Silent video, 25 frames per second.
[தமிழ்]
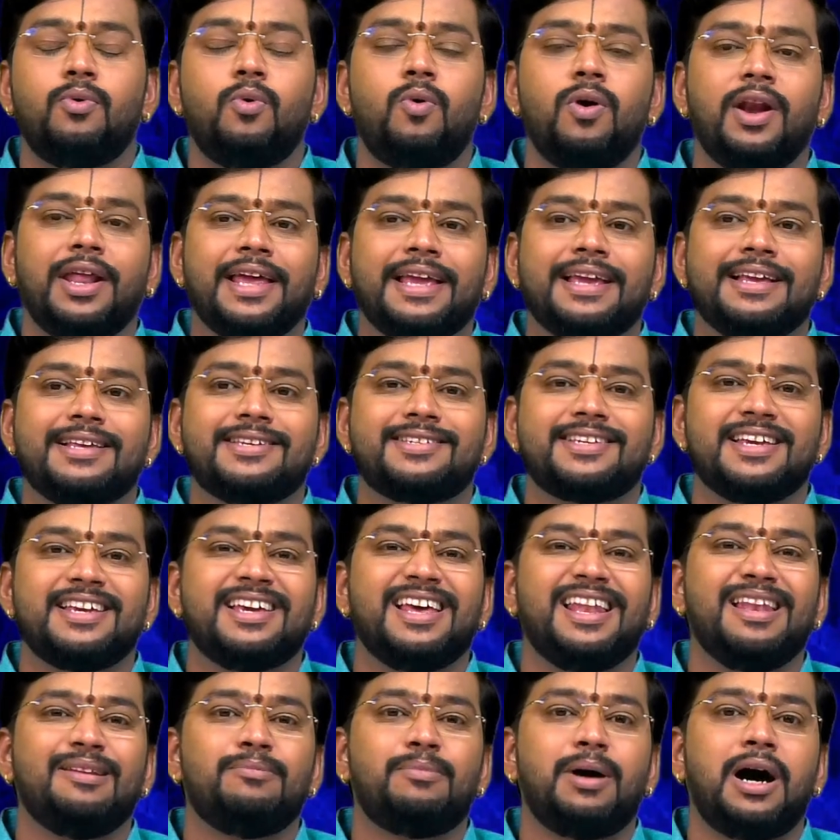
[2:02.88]
மூளை
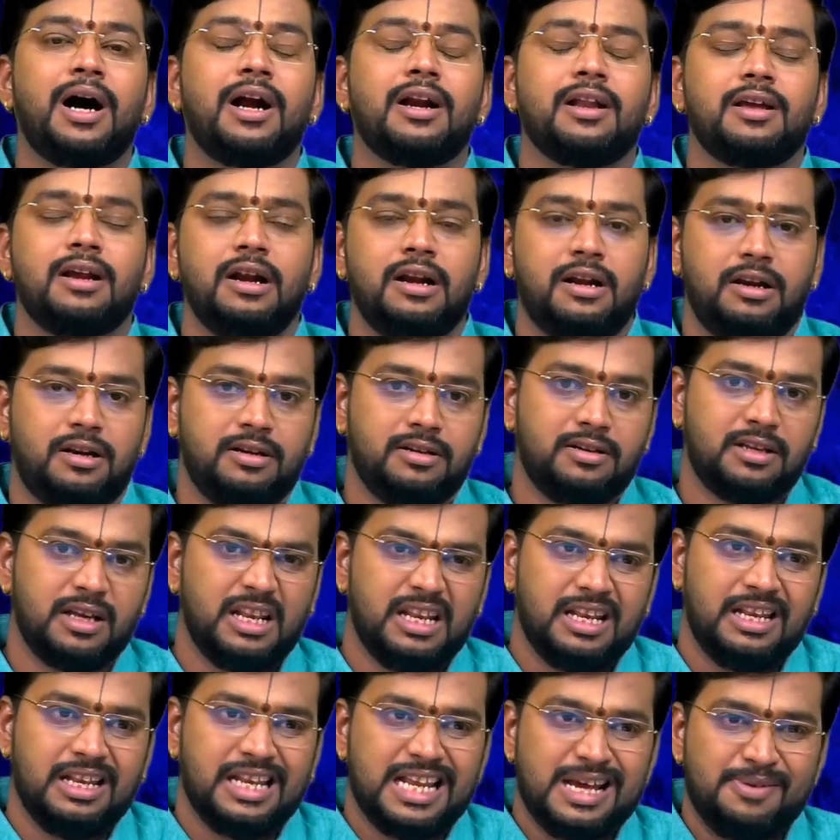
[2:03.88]
செயல்பாடுகள்
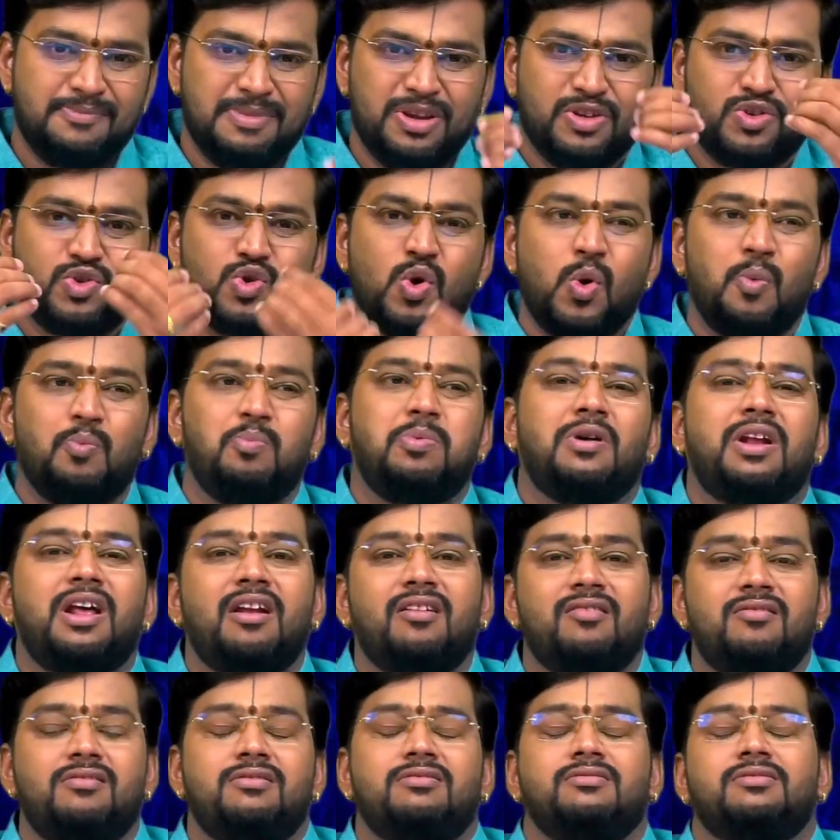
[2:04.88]
எல்லாமே சூப்பராக
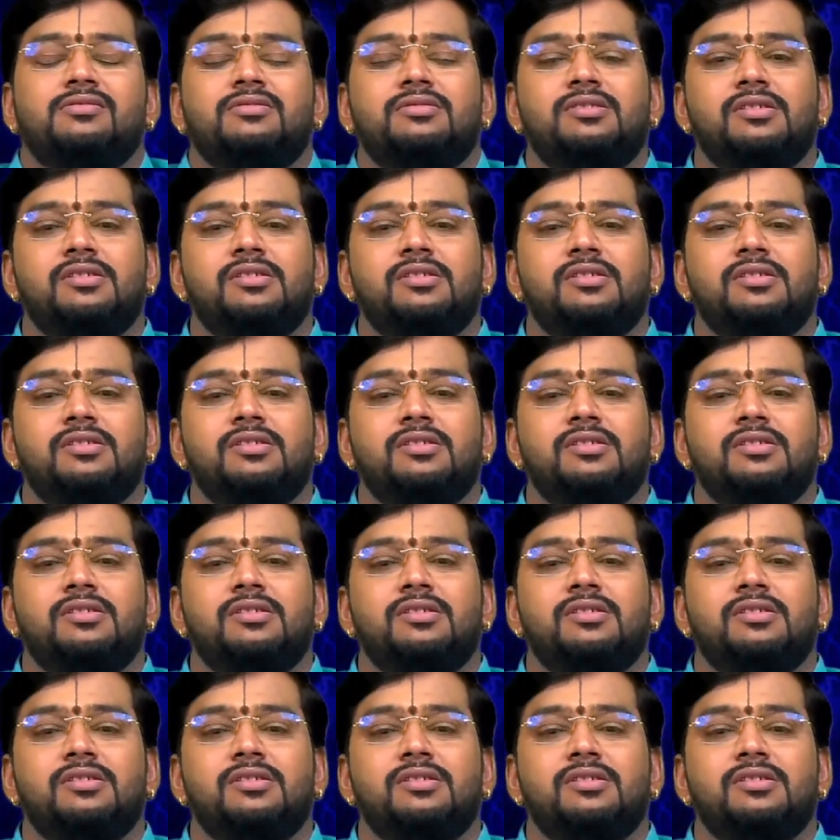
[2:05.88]
இருக்கும்